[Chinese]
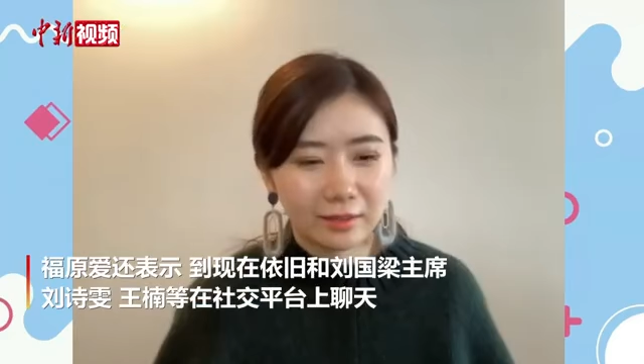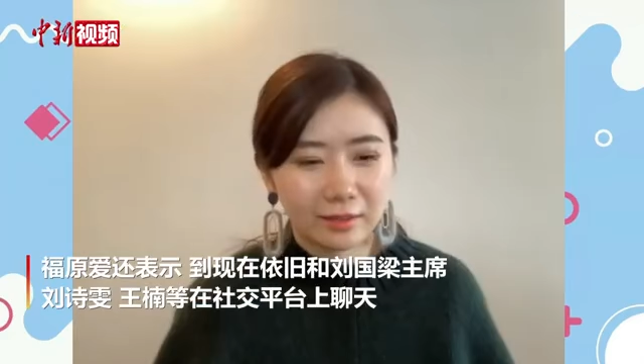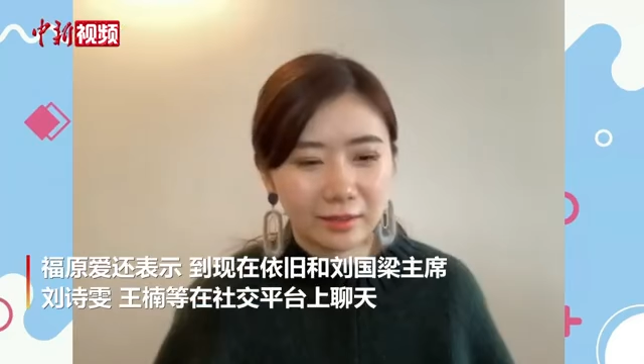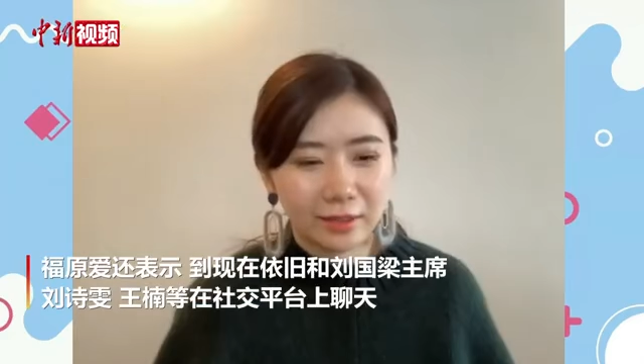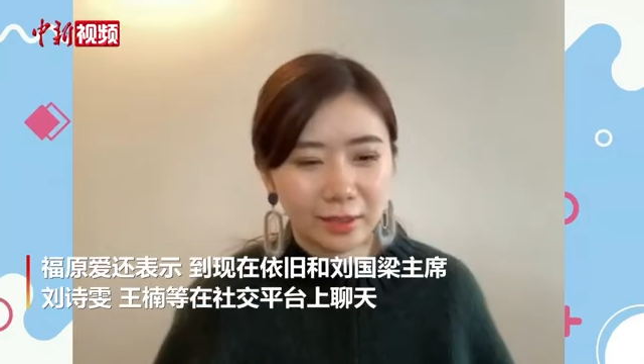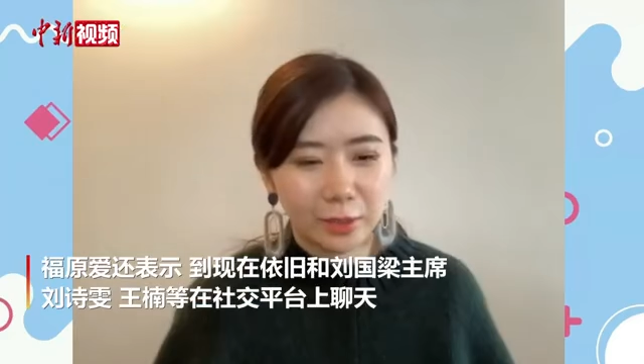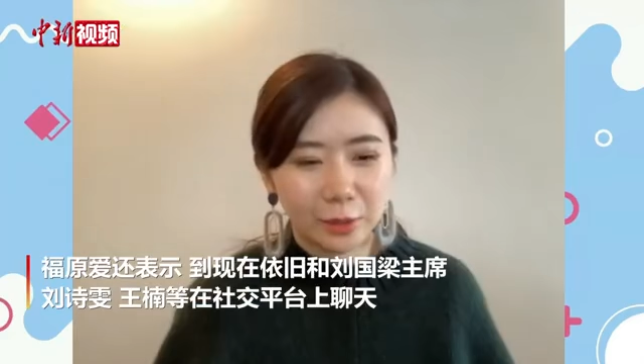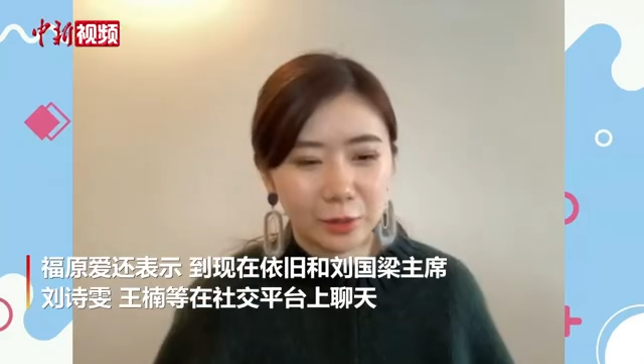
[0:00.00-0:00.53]

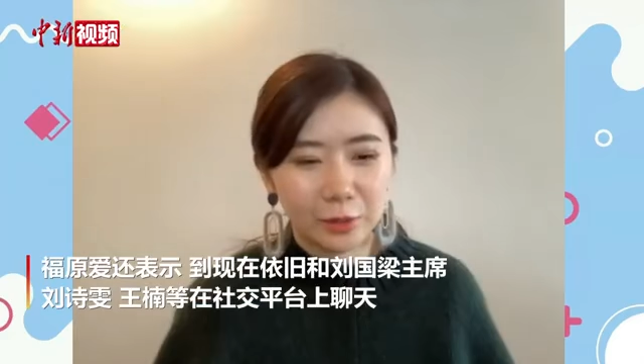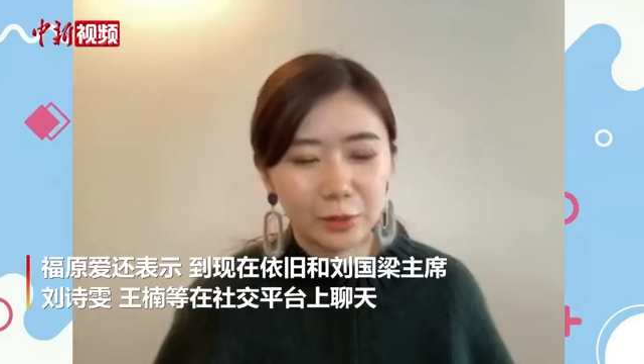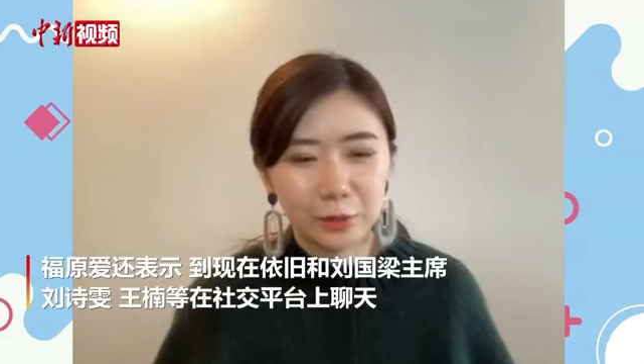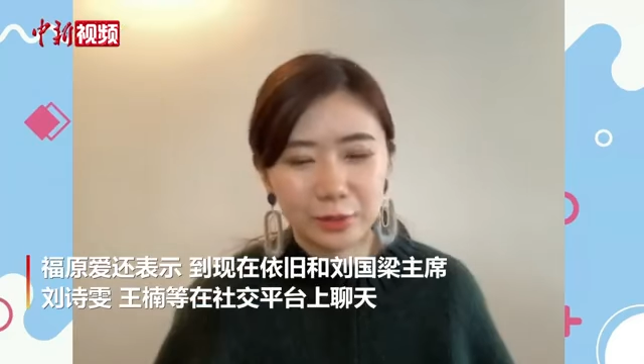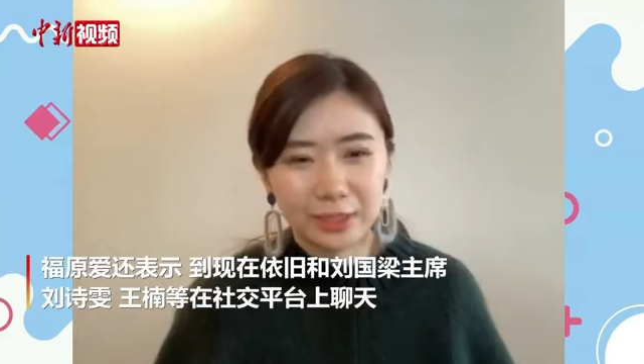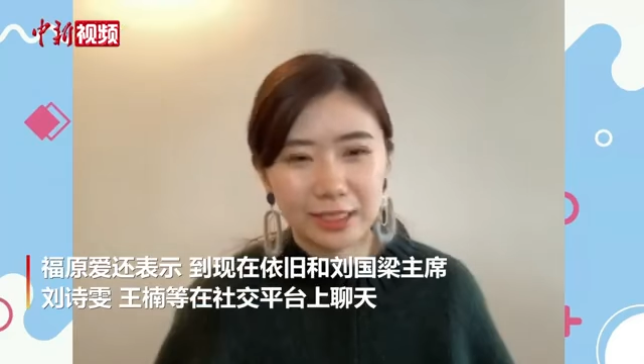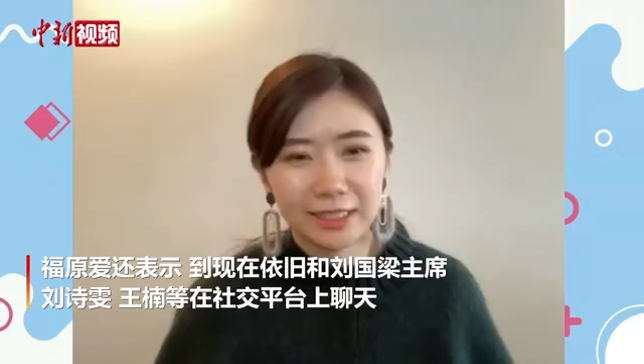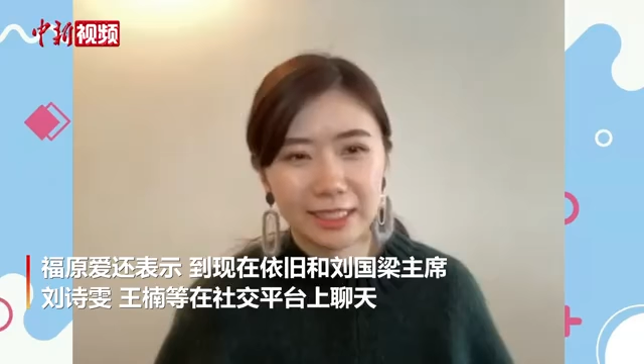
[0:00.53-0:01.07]
刘
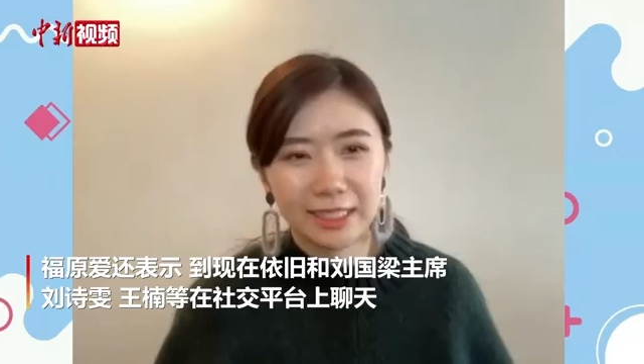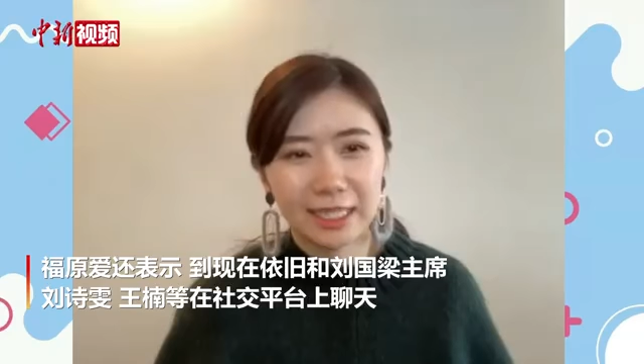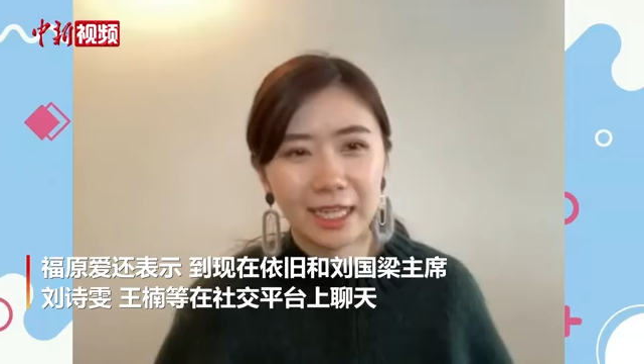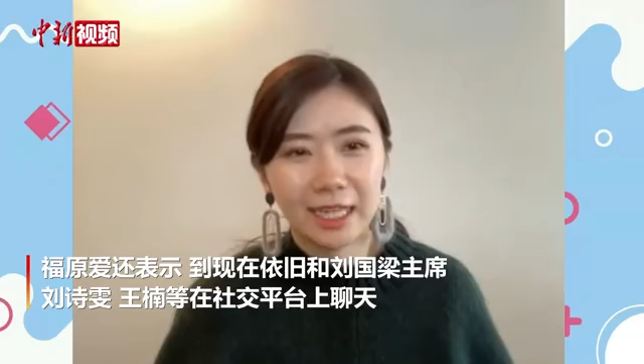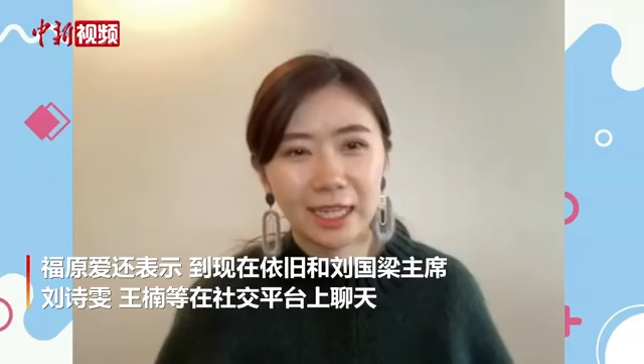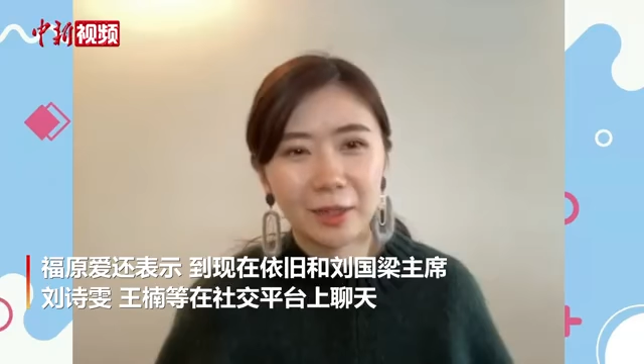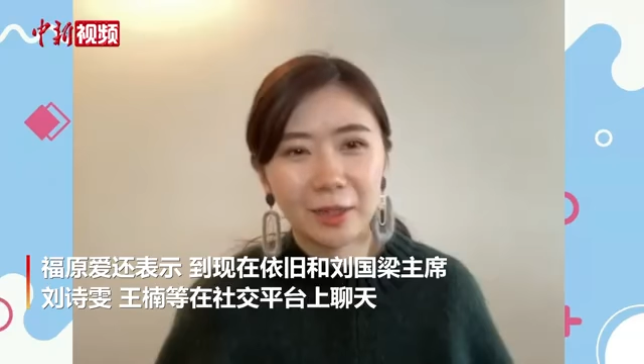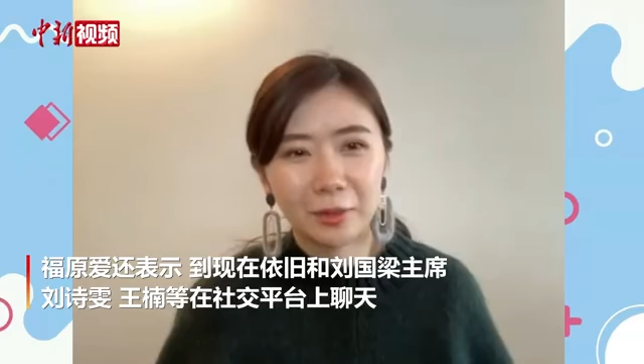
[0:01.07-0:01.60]
主席
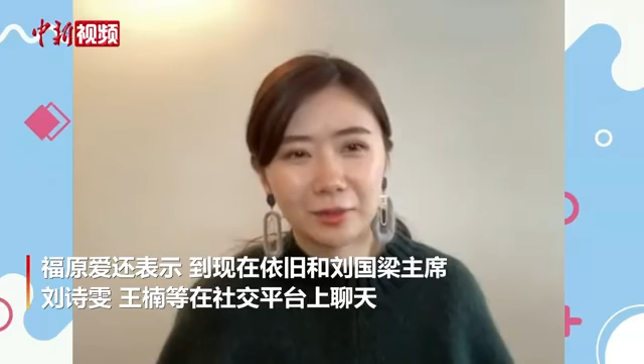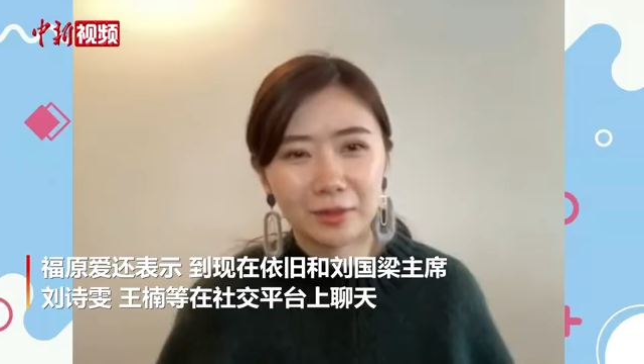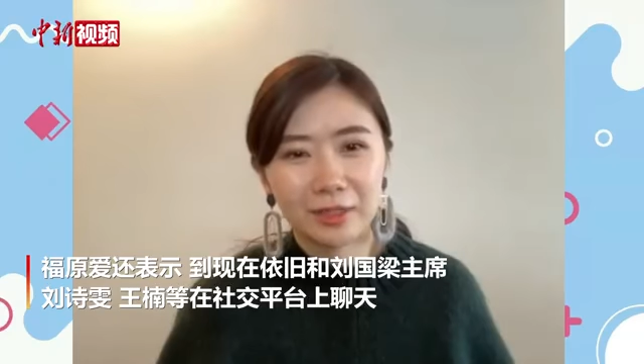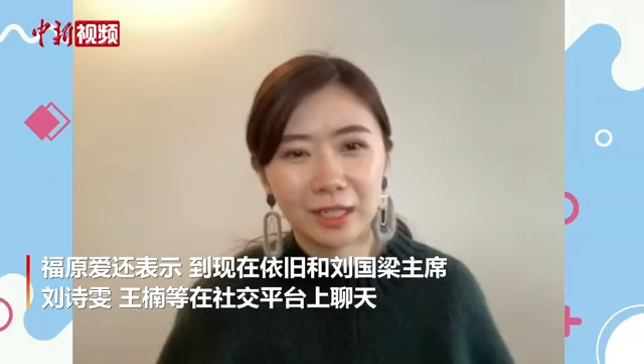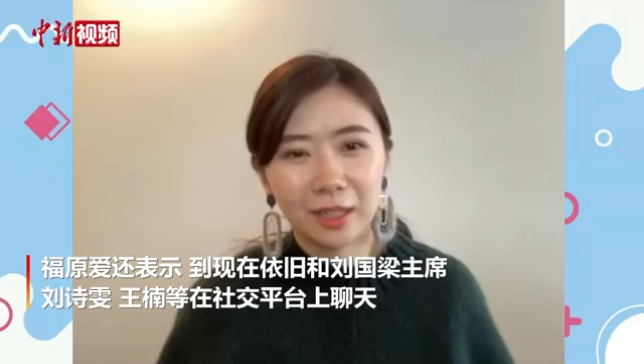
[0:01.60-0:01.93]
啊，洪